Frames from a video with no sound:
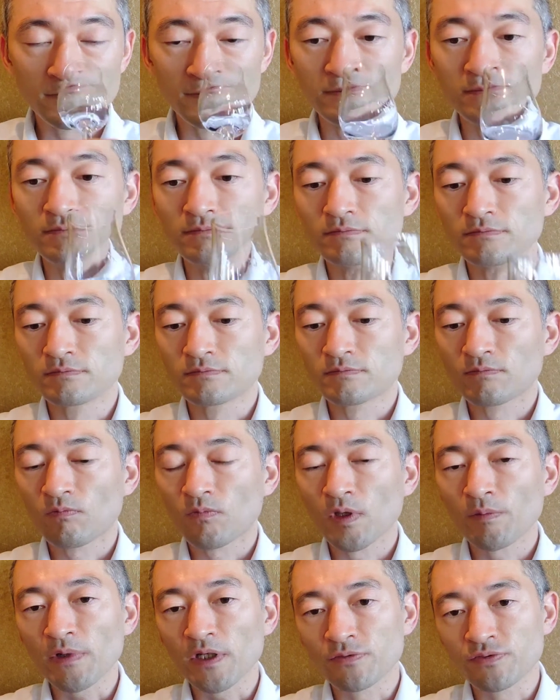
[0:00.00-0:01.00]
うん、
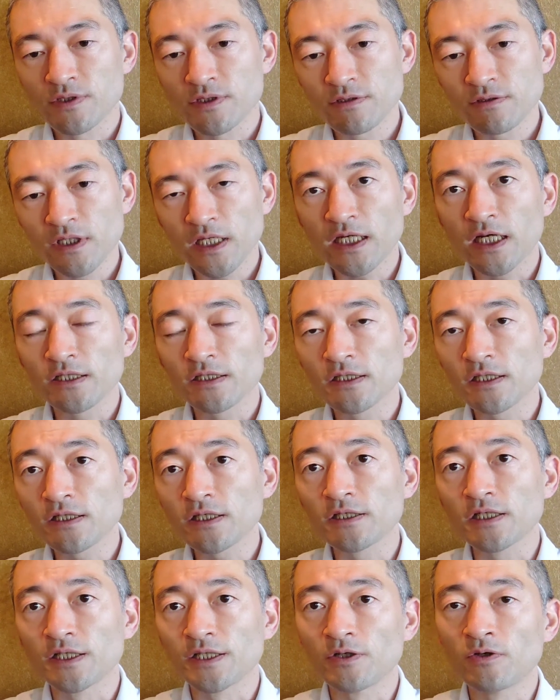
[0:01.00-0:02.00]
まあ普通に嗅いだ
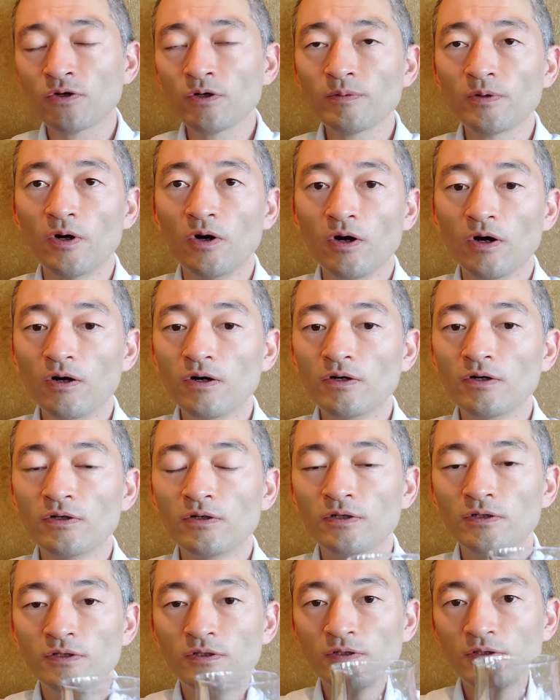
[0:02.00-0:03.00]
だけではねほぼ
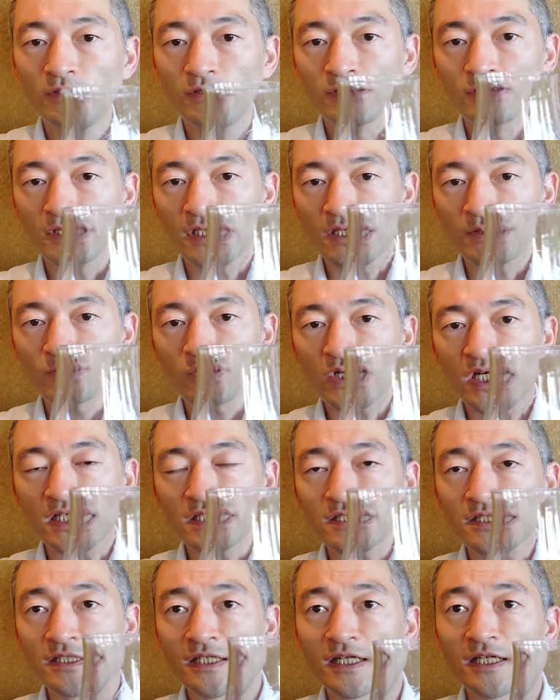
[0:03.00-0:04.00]
何も
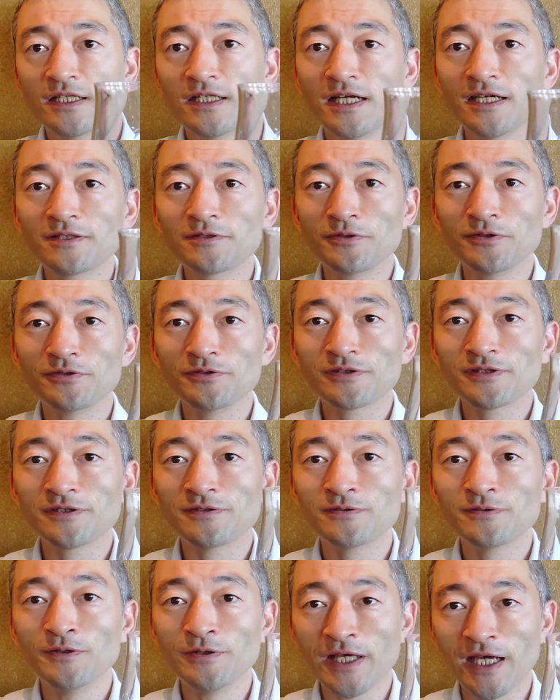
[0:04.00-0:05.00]
感じられないという
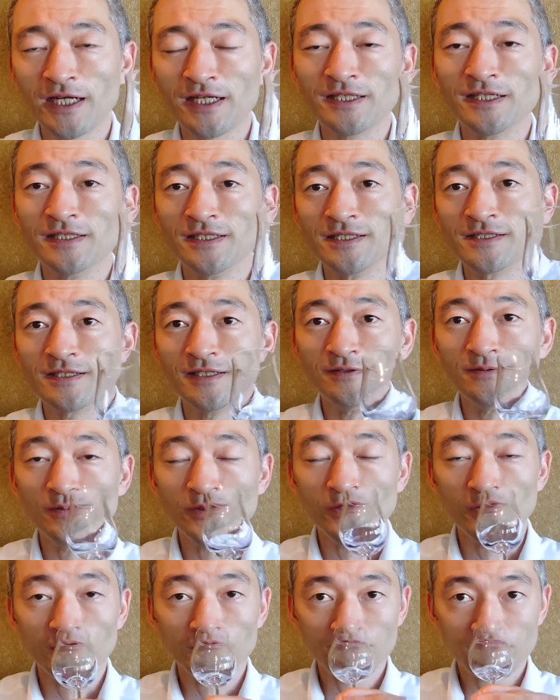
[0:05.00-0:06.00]
とねあれなんですけ
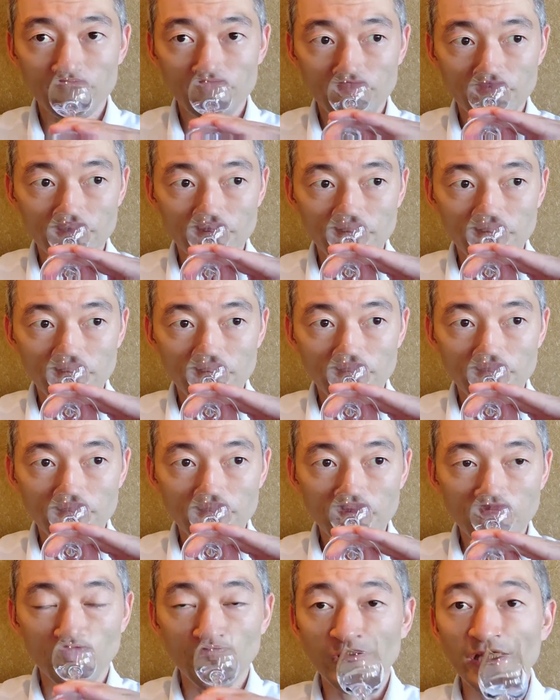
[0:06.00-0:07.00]

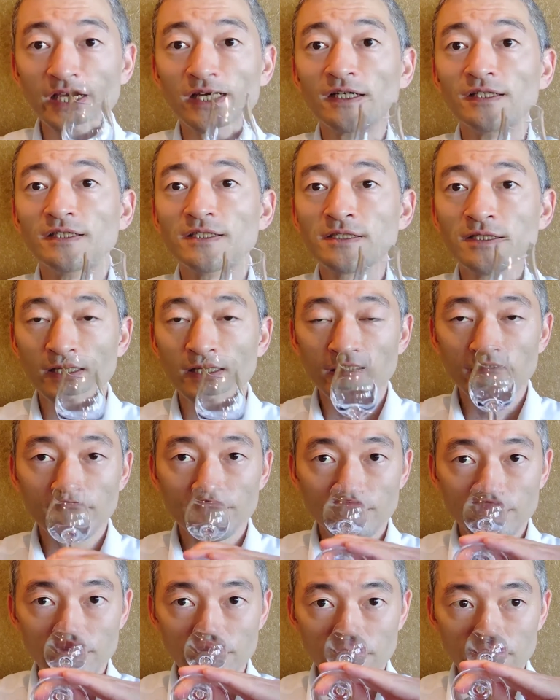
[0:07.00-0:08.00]
ど穏やかね。
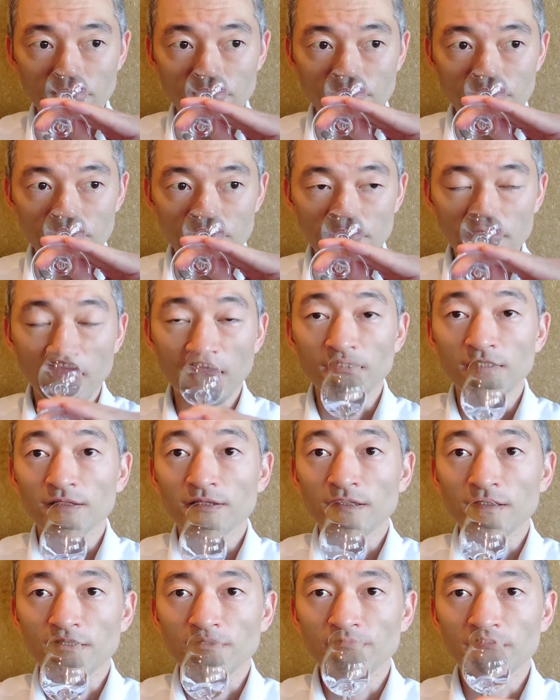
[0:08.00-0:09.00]
はい、い
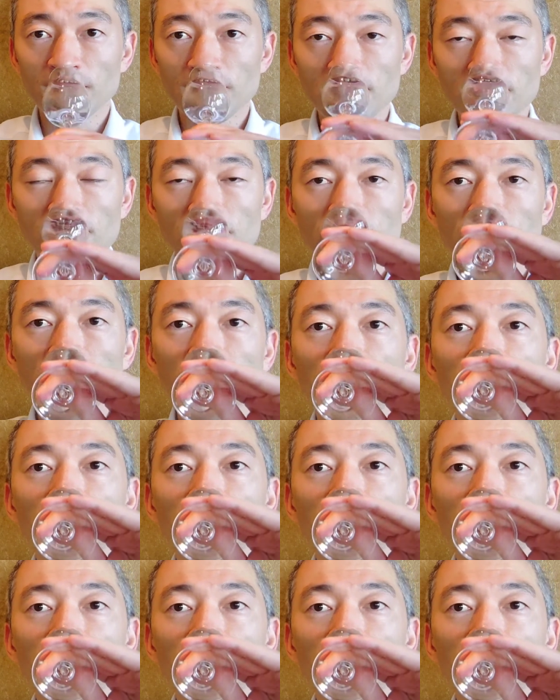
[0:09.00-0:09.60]
ただきます。